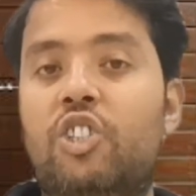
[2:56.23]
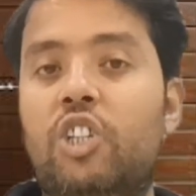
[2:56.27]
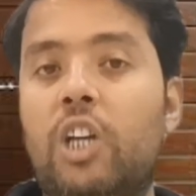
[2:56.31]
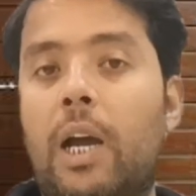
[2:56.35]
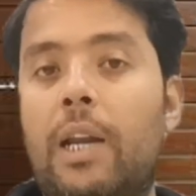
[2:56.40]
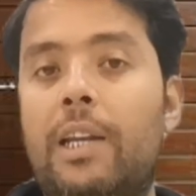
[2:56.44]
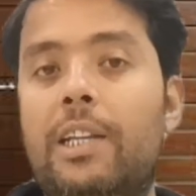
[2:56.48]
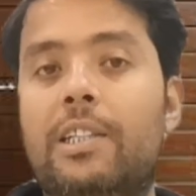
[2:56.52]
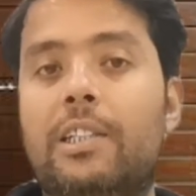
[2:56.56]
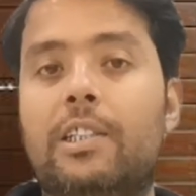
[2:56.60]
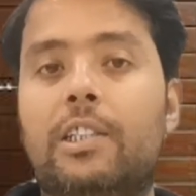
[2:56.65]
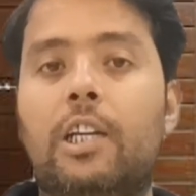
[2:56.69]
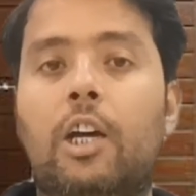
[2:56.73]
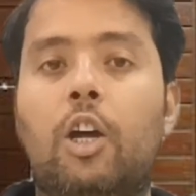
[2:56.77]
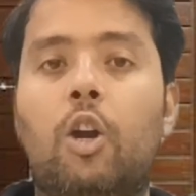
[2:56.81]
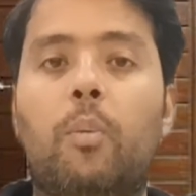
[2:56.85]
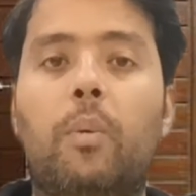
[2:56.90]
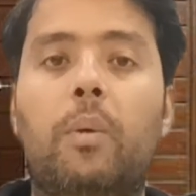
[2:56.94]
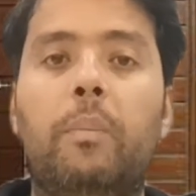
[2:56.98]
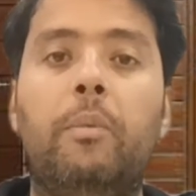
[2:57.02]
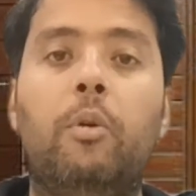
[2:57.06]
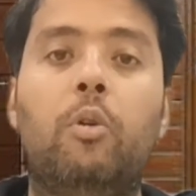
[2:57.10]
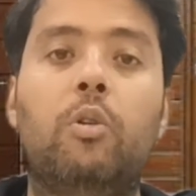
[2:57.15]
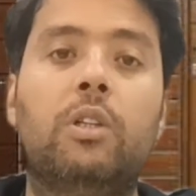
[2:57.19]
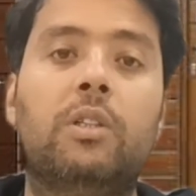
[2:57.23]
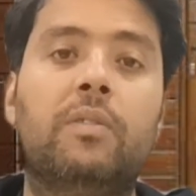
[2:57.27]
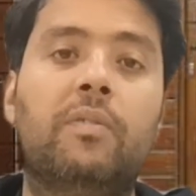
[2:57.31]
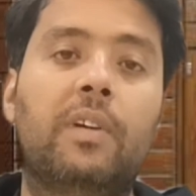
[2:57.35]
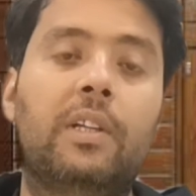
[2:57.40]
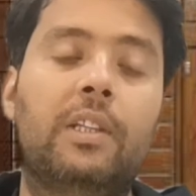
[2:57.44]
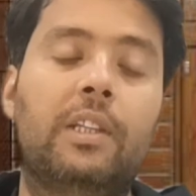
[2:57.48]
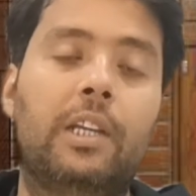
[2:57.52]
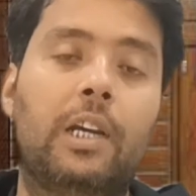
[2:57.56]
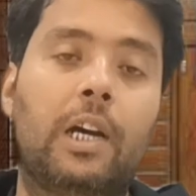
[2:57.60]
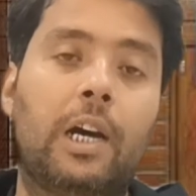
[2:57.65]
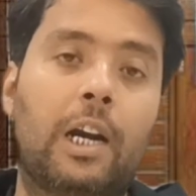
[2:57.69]
चालीस हजार रुपए में और इस
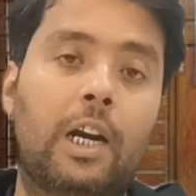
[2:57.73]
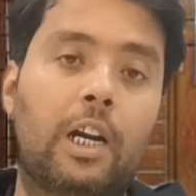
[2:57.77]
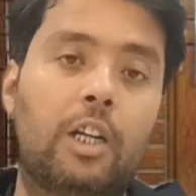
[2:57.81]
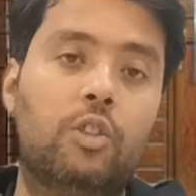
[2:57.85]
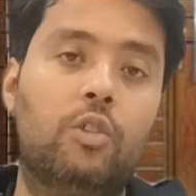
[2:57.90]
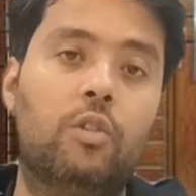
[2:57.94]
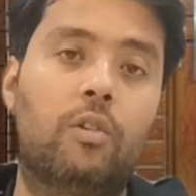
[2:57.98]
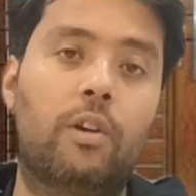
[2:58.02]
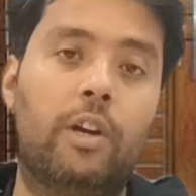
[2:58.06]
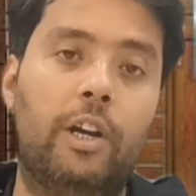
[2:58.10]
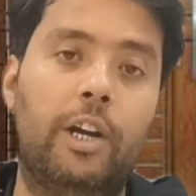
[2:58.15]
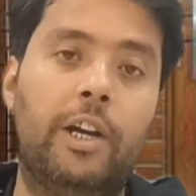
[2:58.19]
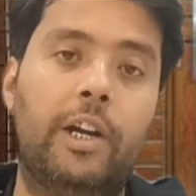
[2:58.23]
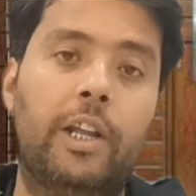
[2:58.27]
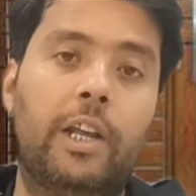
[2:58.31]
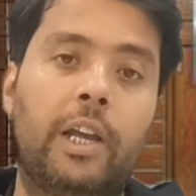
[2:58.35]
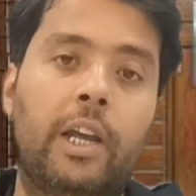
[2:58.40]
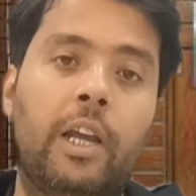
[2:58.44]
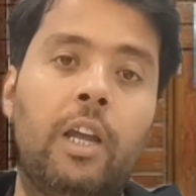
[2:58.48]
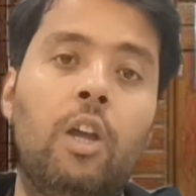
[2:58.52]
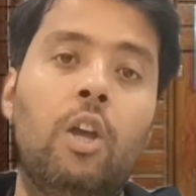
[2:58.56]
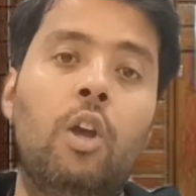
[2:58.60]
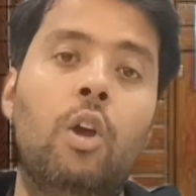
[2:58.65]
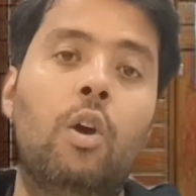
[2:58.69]
वक्त दयार का जो रेट है